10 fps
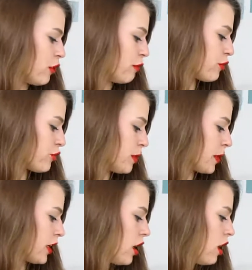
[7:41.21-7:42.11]
que j'ai
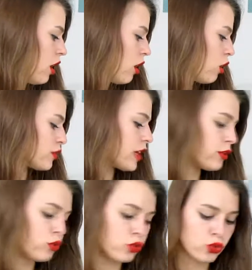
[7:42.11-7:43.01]
pris en
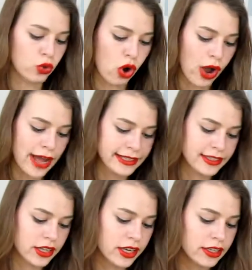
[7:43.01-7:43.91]
taille 1 donc en
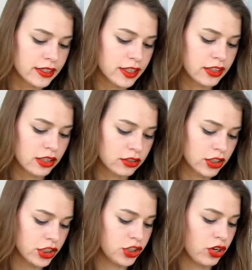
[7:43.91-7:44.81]
S, c'est un
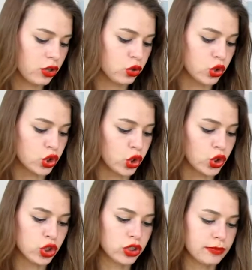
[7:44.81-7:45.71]
t-shirt
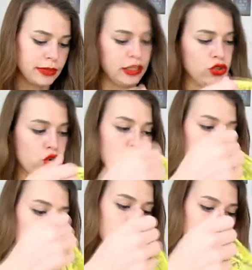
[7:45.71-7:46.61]
jaune, mais jaune
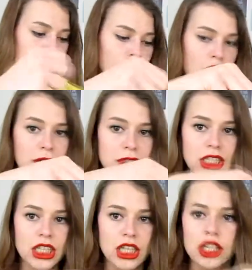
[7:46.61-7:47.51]
jaune jaune, voilà.
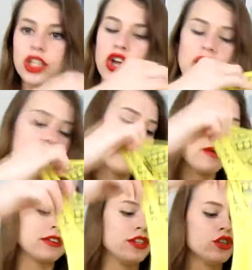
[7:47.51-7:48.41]
Il est assez
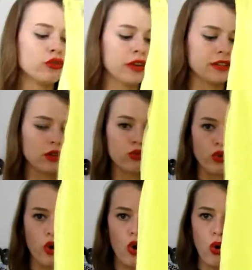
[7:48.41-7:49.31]
basique on va dire
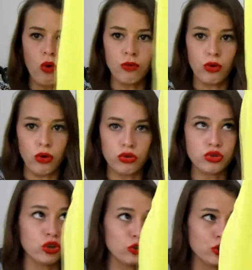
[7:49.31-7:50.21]
donc euh, voilà
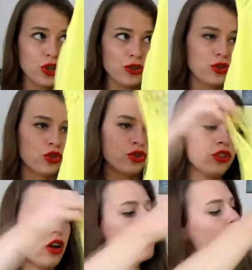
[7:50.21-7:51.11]
c'est un t-shirt
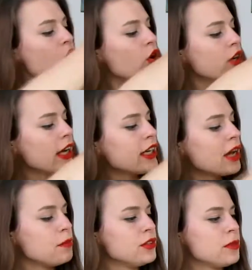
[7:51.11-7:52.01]
jaune. Euh, là il y
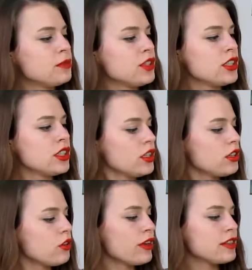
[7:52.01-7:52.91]
a des
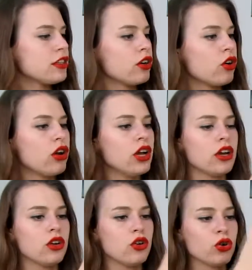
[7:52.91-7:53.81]
petits on va dire euh,
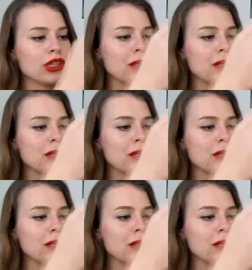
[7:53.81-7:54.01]
le haut des